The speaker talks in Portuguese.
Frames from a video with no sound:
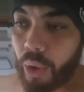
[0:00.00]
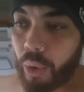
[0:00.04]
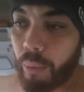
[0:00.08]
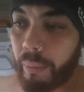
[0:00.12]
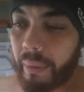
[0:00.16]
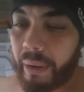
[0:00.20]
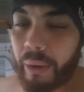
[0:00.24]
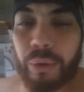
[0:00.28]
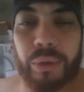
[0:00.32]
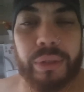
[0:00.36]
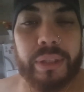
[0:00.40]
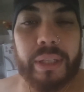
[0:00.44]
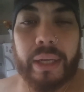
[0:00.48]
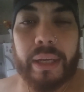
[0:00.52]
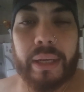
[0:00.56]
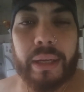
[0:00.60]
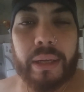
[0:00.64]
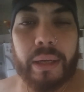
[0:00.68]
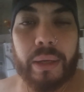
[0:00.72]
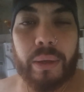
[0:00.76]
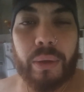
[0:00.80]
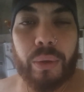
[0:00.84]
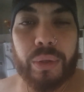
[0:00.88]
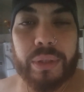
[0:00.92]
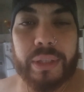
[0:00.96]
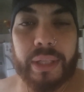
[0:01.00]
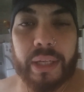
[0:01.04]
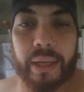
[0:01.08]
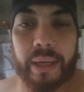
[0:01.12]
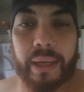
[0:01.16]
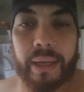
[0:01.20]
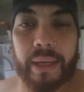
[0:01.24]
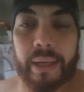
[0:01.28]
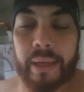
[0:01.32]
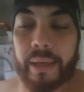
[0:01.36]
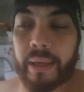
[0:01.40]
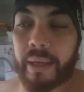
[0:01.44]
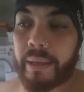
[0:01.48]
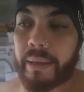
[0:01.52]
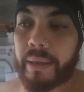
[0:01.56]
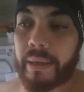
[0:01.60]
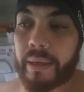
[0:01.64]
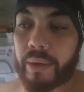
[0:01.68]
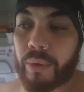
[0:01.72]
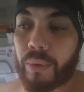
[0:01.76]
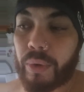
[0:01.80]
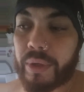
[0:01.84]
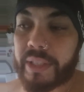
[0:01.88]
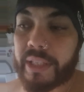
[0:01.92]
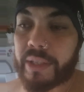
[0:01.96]
uma outra outra
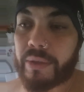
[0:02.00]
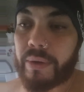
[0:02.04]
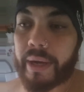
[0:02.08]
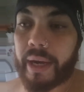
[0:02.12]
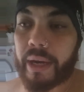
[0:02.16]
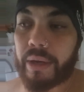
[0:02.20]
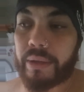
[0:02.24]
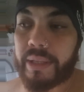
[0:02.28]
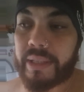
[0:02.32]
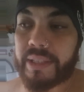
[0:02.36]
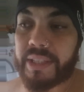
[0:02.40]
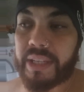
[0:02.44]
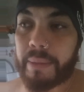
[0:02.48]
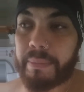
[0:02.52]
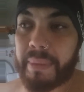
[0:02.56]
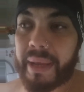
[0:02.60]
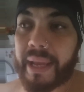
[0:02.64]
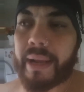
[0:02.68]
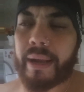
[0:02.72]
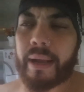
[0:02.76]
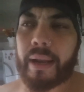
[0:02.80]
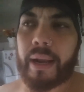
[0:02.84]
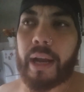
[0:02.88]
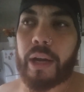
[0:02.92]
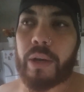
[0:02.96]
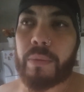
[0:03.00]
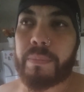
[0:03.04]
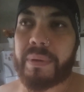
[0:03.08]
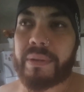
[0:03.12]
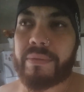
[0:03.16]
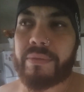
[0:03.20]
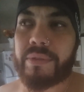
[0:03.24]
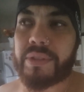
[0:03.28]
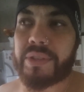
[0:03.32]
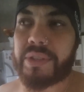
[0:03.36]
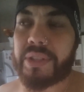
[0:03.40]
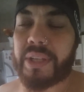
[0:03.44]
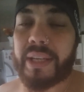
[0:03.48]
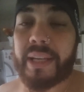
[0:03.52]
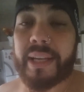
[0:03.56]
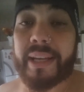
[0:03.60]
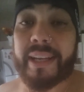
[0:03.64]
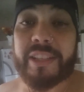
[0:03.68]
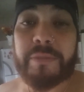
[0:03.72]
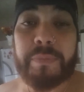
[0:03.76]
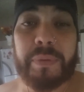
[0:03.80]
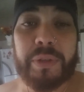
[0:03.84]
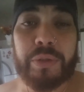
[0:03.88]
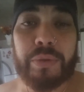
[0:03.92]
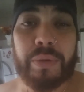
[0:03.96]
coisa que eu quero deixar bem claro para você é que
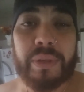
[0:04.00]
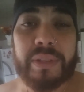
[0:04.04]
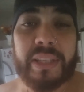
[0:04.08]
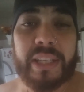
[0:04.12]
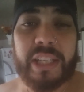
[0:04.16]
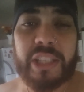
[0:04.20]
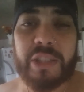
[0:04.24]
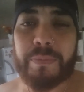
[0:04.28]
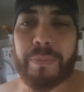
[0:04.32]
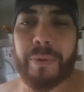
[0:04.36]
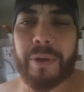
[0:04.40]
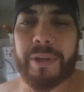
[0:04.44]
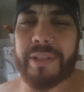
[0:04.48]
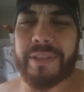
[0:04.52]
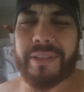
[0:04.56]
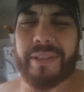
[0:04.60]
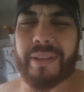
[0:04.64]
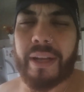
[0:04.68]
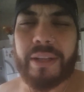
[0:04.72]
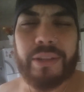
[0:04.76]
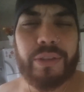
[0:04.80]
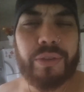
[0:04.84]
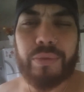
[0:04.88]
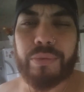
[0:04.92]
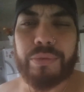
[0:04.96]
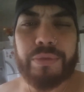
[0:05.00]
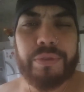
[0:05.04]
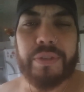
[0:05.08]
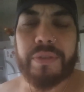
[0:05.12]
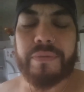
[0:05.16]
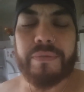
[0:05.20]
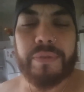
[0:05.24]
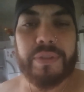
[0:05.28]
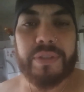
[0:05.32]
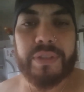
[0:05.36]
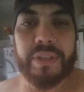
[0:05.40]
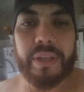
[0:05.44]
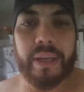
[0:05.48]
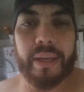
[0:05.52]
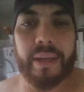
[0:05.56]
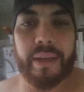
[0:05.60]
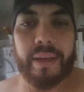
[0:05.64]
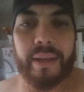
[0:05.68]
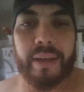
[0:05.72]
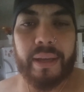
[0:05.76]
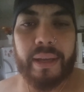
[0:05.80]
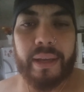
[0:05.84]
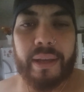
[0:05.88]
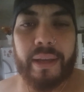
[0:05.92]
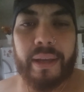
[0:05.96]
as pessoas elas podem tirar tudo de você.
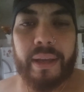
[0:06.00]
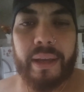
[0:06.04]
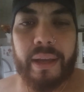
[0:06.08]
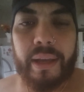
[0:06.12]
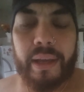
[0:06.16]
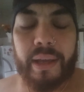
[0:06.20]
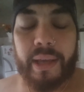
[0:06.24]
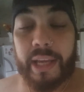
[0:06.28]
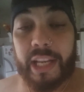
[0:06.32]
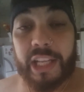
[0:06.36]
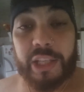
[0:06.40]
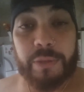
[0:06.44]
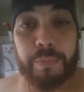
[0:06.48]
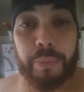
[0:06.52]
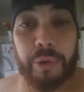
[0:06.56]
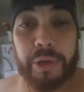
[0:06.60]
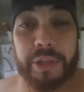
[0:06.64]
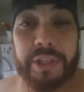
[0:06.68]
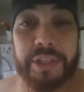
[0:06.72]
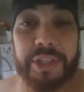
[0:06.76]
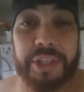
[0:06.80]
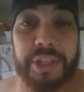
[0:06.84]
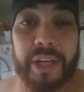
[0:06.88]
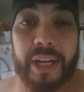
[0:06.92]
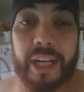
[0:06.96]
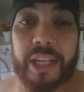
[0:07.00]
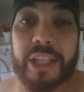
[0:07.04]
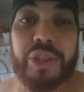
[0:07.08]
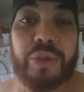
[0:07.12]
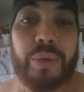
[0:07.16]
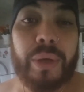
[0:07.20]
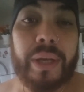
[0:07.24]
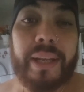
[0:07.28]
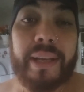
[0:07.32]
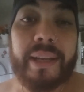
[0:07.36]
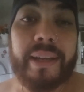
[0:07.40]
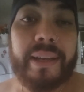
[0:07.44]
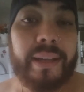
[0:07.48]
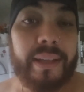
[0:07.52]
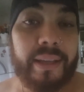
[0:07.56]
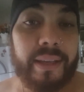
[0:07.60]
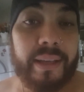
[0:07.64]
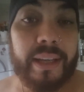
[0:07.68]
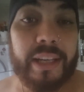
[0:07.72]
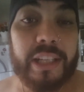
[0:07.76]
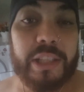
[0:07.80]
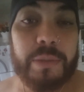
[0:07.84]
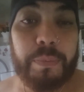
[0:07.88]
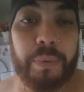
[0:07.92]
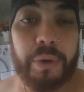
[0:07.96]
Elas podem tirar a sua
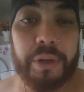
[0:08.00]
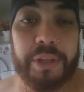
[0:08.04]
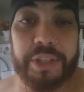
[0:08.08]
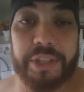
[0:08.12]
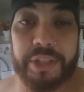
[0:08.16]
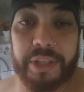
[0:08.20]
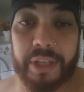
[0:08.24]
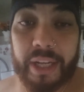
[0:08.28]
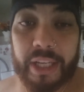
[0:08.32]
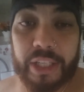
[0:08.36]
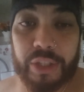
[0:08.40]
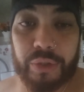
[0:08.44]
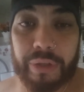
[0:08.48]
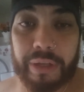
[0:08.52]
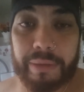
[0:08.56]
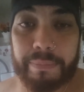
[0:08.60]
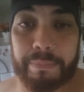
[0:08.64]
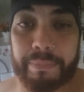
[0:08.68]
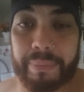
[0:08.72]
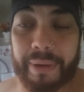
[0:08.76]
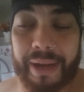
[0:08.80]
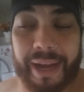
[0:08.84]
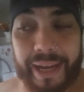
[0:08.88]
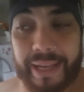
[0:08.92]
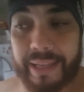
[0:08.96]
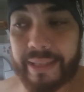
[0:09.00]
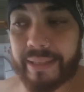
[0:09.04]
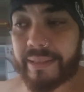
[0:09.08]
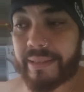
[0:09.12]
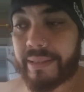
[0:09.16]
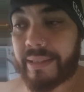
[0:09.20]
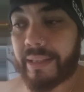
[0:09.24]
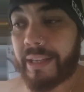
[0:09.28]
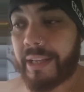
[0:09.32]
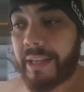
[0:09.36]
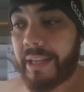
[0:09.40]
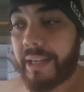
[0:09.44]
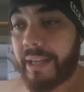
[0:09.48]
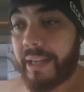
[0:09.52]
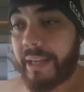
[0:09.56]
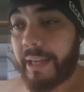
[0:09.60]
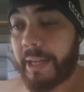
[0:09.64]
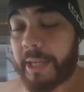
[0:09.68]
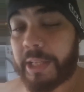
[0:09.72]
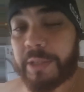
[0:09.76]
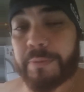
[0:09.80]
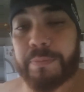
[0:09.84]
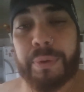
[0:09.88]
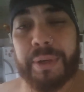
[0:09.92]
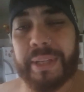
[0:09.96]
alegria, elas podem tirar a sua paz,
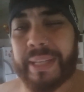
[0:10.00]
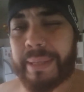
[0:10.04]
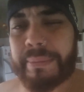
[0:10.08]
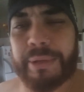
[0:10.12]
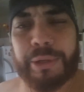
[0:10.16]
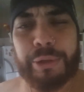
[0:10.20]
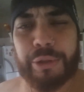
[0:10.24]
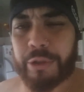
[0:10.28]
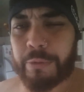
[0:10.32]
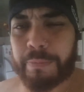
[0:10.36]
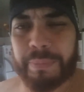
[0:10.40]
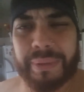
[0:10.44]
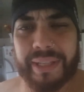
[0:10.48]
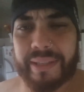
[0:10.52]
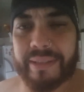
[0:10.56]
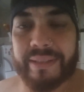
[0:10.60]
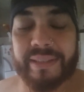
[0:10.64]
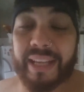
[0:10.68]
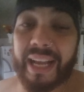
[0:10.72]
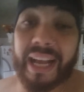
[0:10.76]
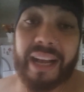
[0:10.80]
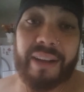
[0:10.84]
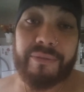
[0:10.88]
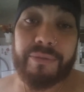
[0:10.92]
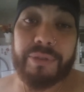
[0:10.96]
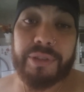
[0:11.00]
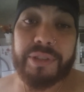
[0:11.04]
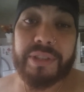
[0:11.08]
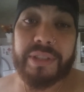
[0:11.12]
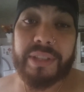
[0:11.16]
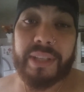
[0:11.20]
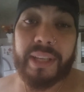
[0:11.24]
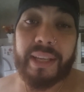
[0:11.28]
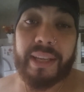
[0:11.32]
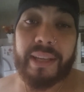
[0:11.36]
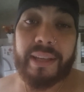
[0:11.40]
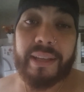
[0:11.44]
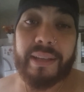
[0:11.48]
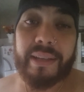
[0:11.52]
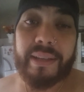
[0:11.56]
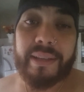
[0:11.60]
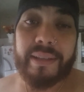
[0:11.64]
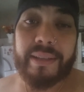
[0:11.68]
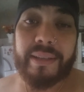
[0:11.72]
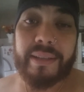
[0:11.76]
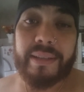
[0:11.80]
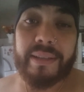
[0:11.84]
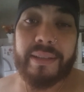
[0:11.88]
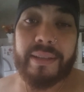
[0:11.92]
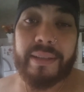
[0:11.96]
elas podem menosprezar você,
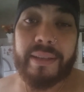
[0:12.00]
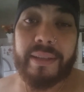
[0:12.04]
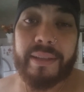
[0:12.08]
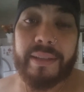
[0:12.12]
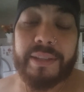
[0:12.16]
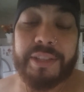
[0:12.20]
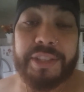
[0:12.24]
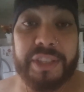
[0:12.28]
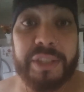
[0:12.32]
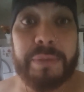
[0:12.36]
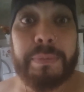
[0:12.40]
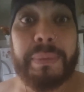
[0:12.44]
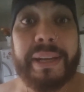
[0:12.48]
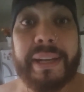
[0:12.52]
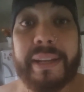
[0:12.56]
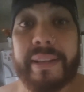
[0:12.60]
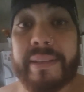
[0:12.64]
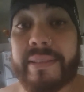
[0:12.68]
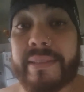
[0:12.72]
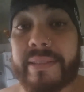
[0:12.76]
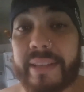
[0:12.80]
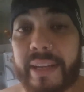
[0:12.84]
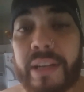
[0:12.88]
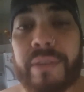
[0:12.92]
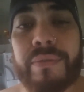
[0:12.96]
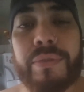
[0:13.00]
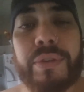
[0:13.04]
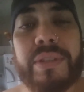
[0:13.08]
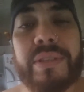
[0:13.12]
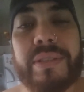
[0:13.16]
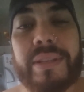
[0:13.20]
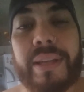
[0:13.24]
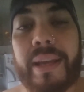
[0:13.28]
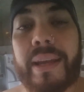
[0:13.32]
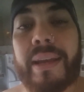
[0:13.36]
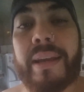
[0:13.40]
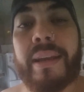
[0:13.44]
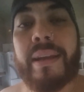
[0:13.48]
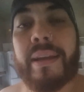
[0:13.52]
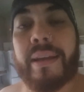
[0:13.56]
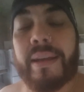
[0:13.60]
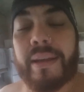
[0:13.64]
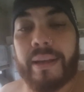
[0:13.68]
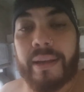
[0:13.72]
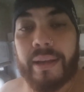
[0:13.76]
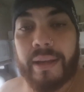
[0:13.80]
desmerecer você,